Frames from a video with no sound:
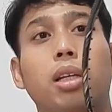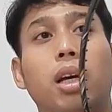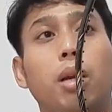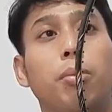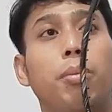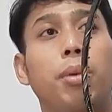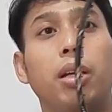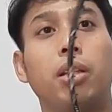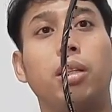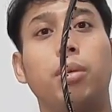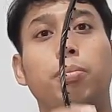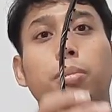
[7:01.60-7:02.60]
karena memang
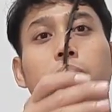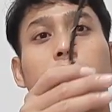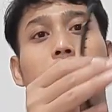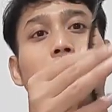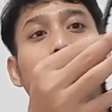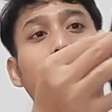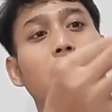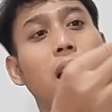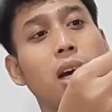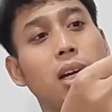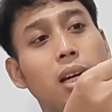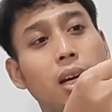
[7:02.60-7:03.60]
tipis dan
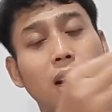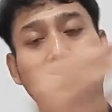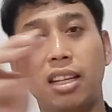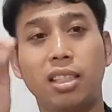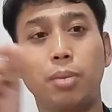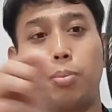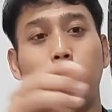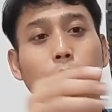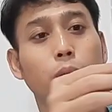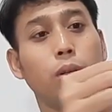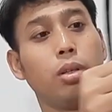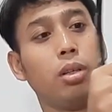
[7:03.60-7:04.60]
agak lancip gitu
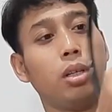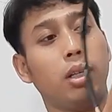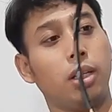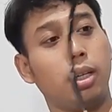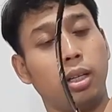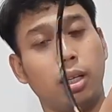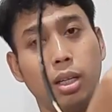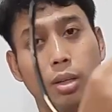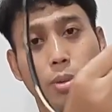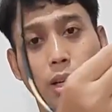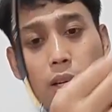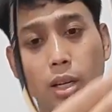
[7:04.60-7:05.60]
loh. Di
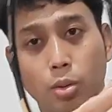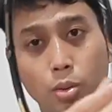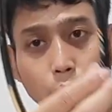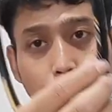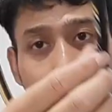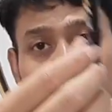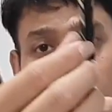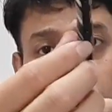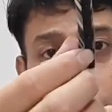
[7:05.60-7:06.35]
bagian ujung sininya